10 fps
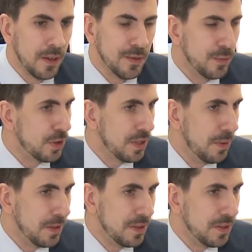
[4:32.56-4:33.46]
Вы можете
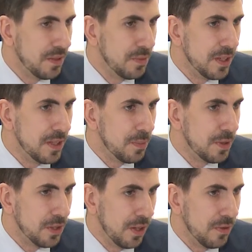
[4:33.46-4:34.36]
обратиться, обязательно
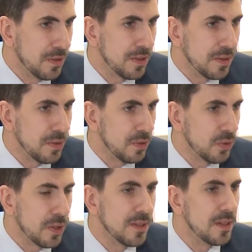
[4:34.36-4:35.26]
пожаловаться
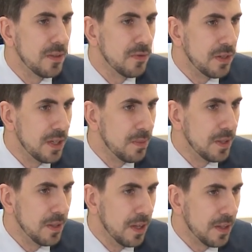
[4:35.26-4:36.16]
с указанием
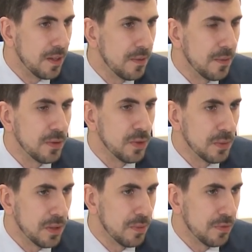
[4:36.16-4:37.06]
времени, даты,
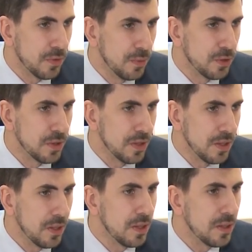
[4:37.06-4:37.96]
номером автобуса
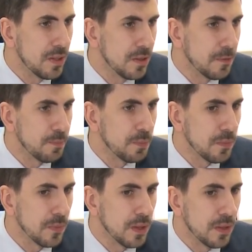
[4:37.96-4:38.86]
и э,
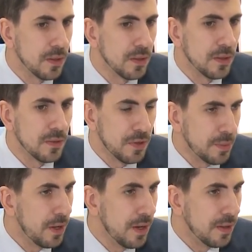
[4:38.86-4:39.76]

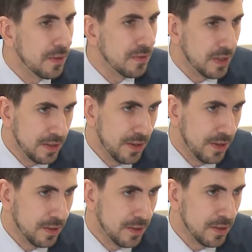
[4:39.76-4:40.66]
фамилии
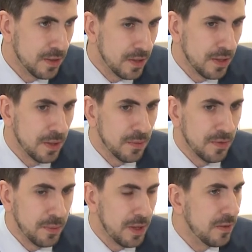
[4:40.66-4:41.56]
водителя.
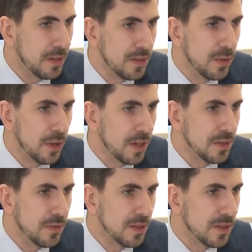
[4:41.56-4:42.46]
Фамилия водителя
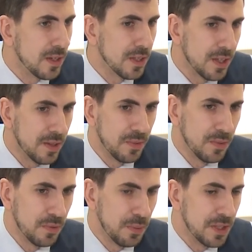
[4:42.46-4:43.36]
указывается, она,
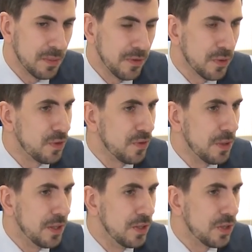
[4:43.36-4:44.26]
в принципе, в автобусе в
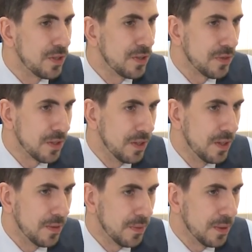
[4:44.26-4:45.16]
передней части
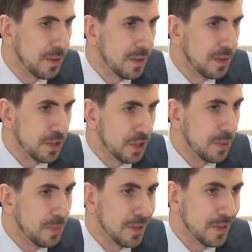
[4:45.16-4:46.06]
всегда а,
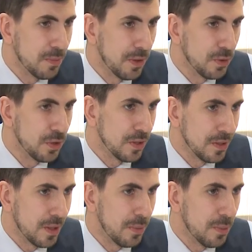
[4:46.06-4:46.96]
должна быть
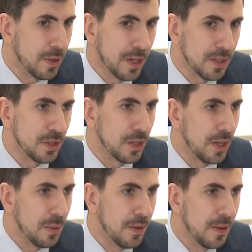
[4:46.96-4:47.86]
расположена там либо карточка,
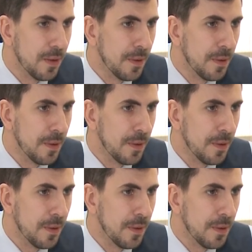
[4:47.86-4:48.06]
либо